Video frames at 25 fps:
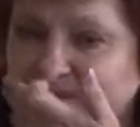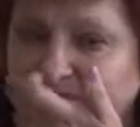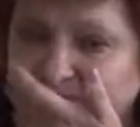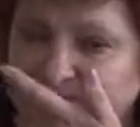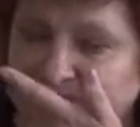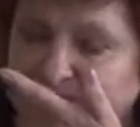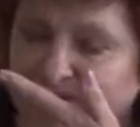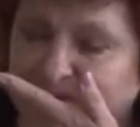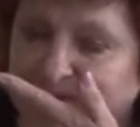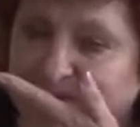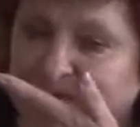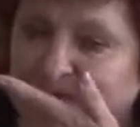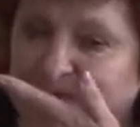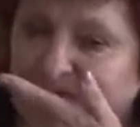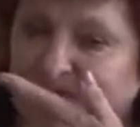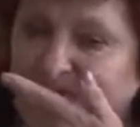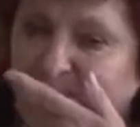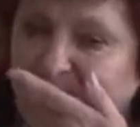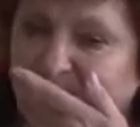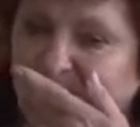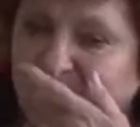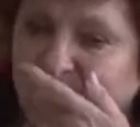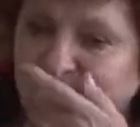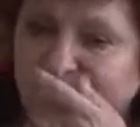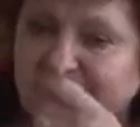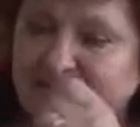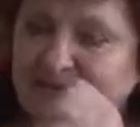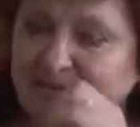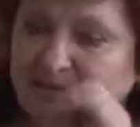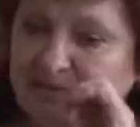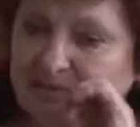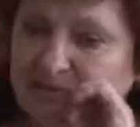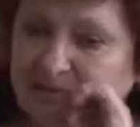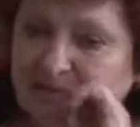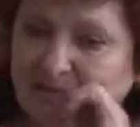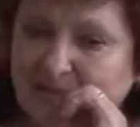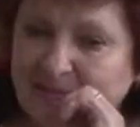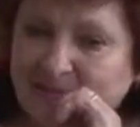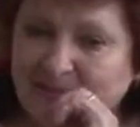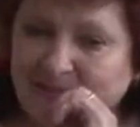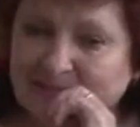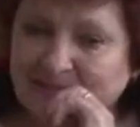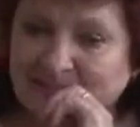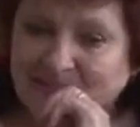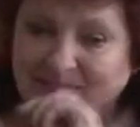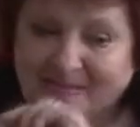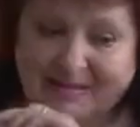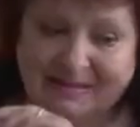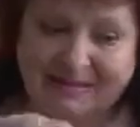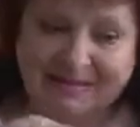4 она мне позвонила.
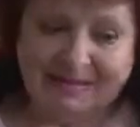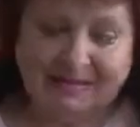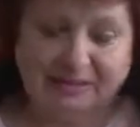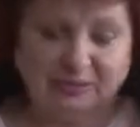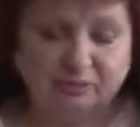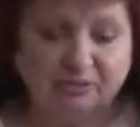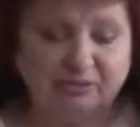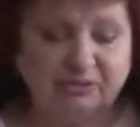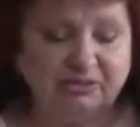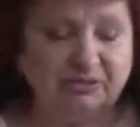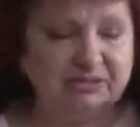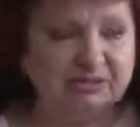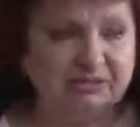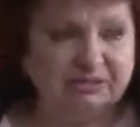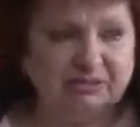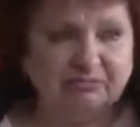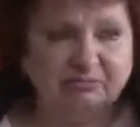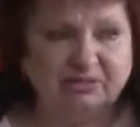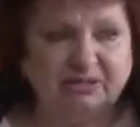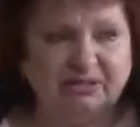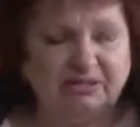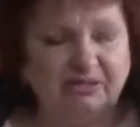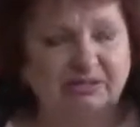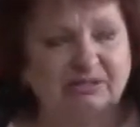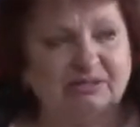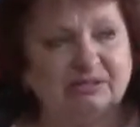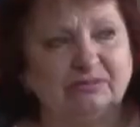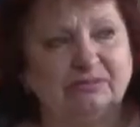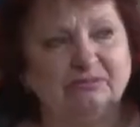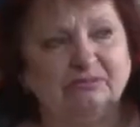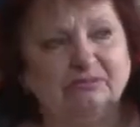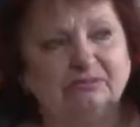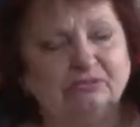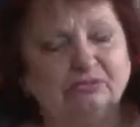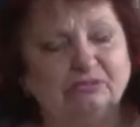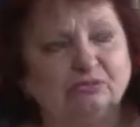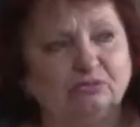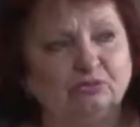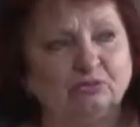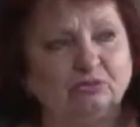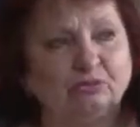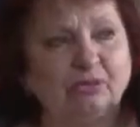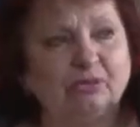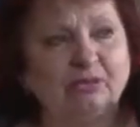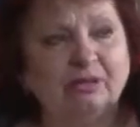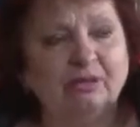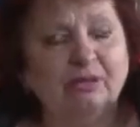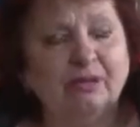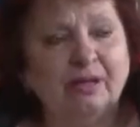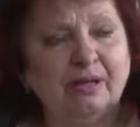Но ну, дети там боятся,
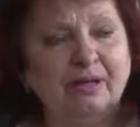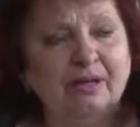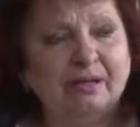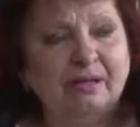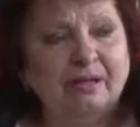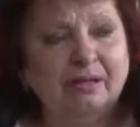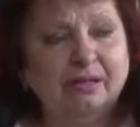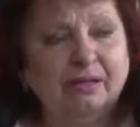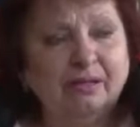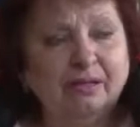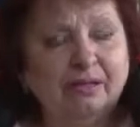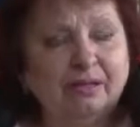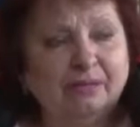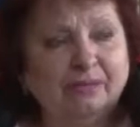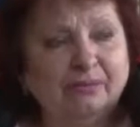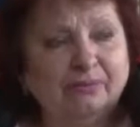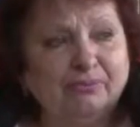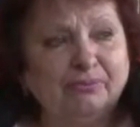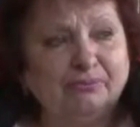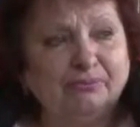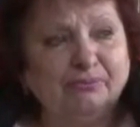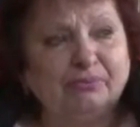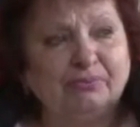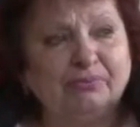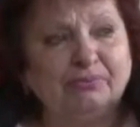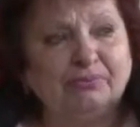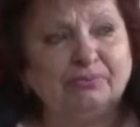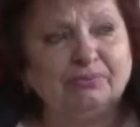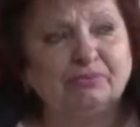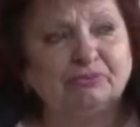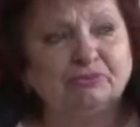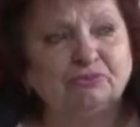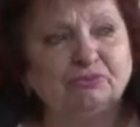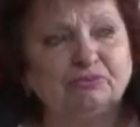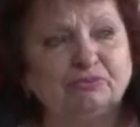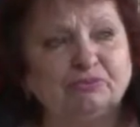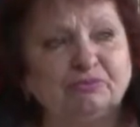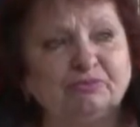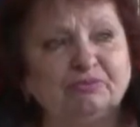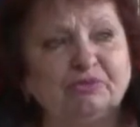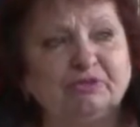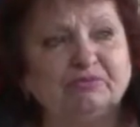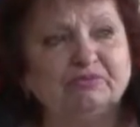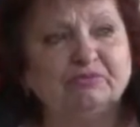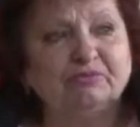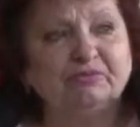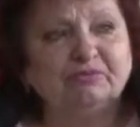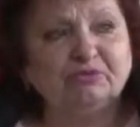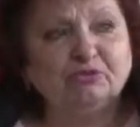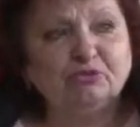внук. Ну, у
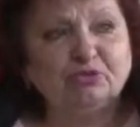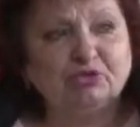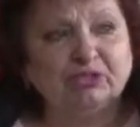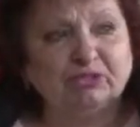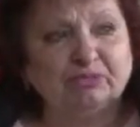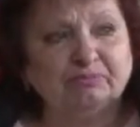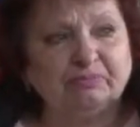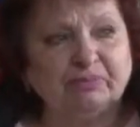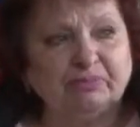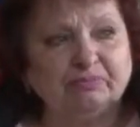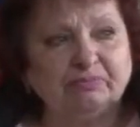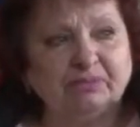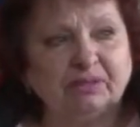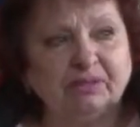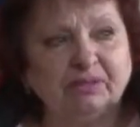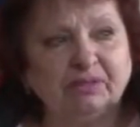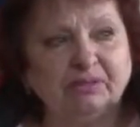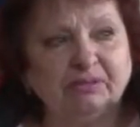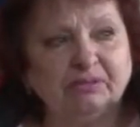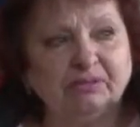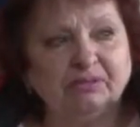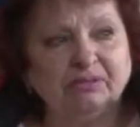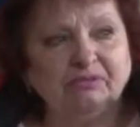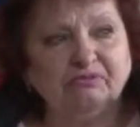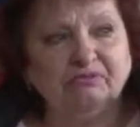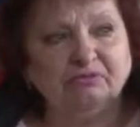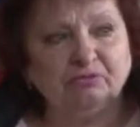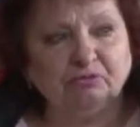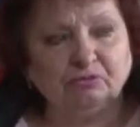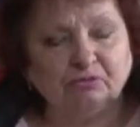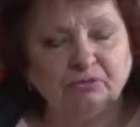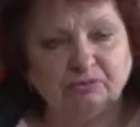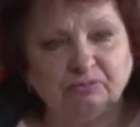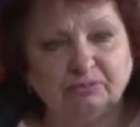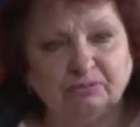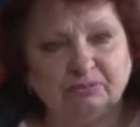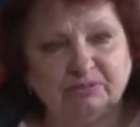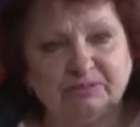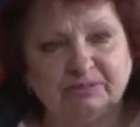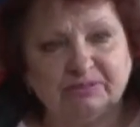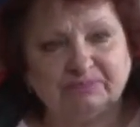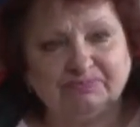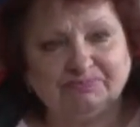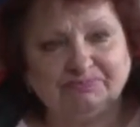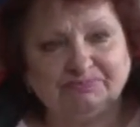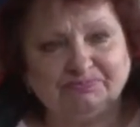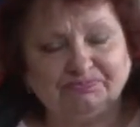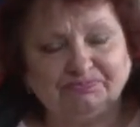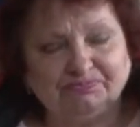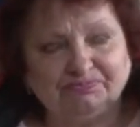меня две внучки по 5 лет и внуку
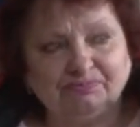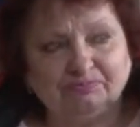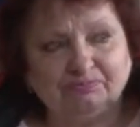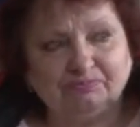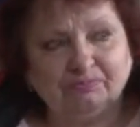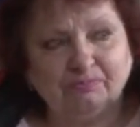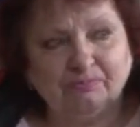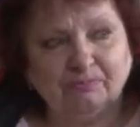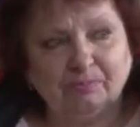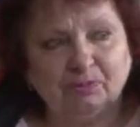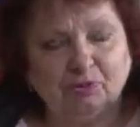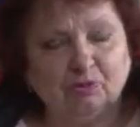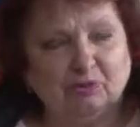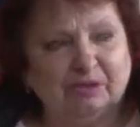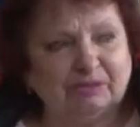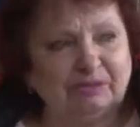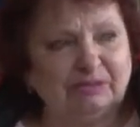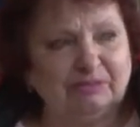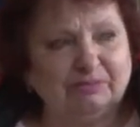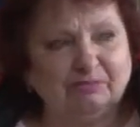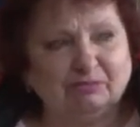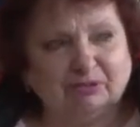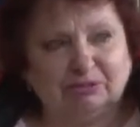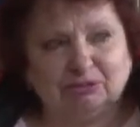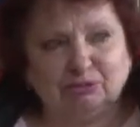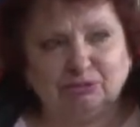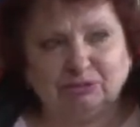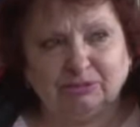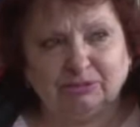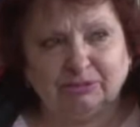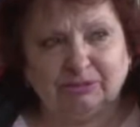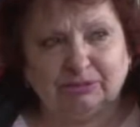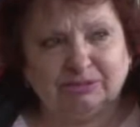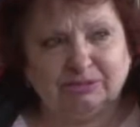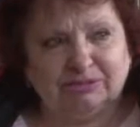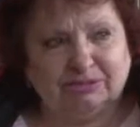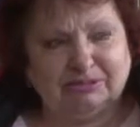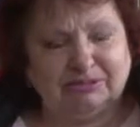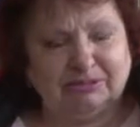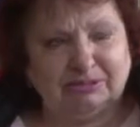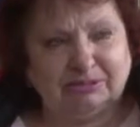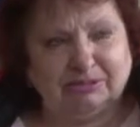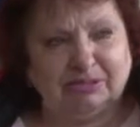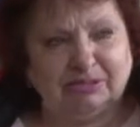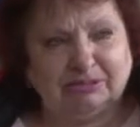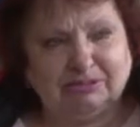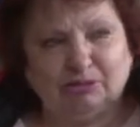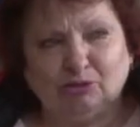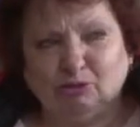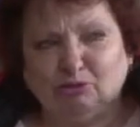8. Ну, Архипка тут, когда
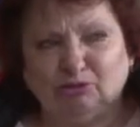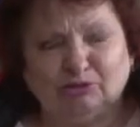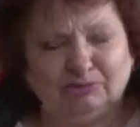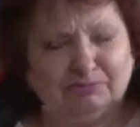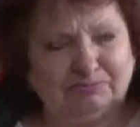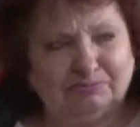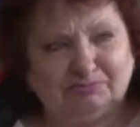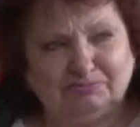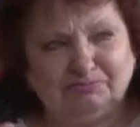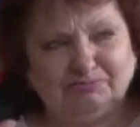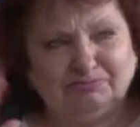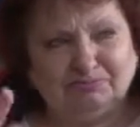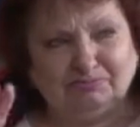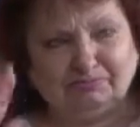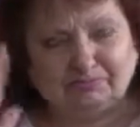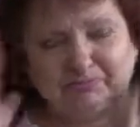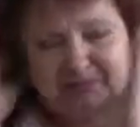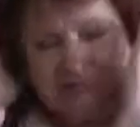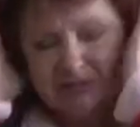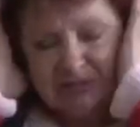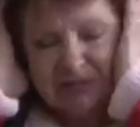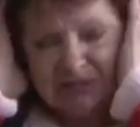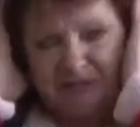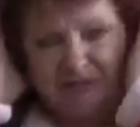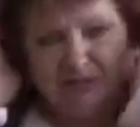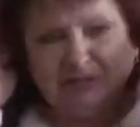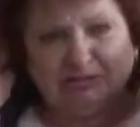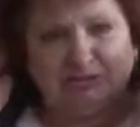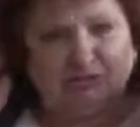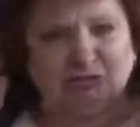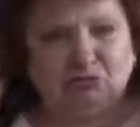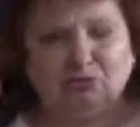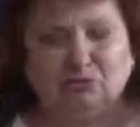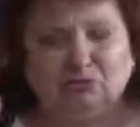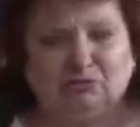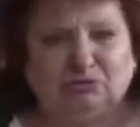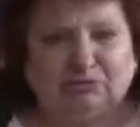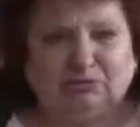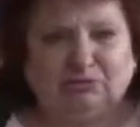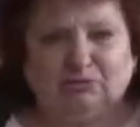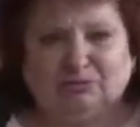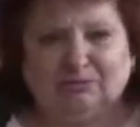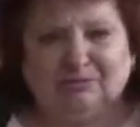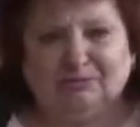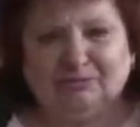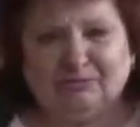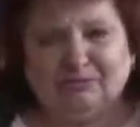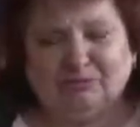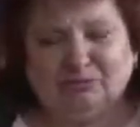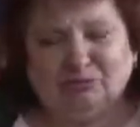сирена, он закрывает уши, он,
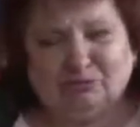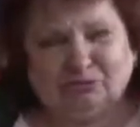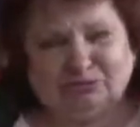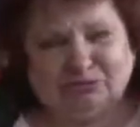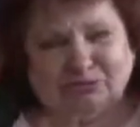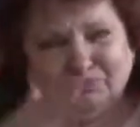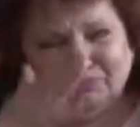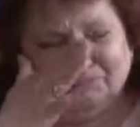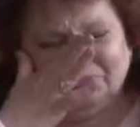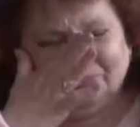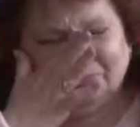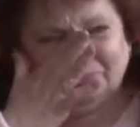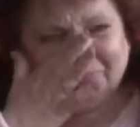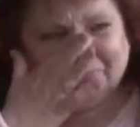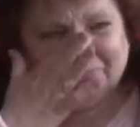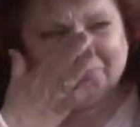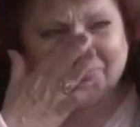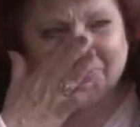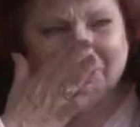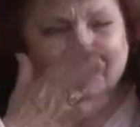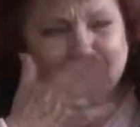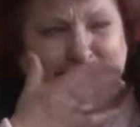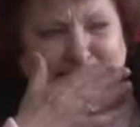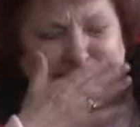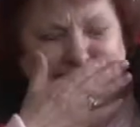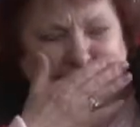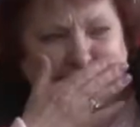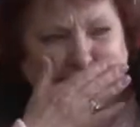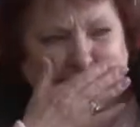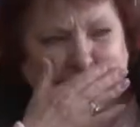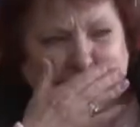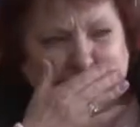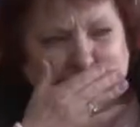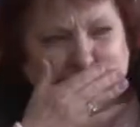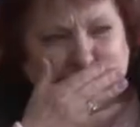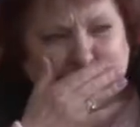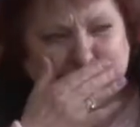в общем, паника у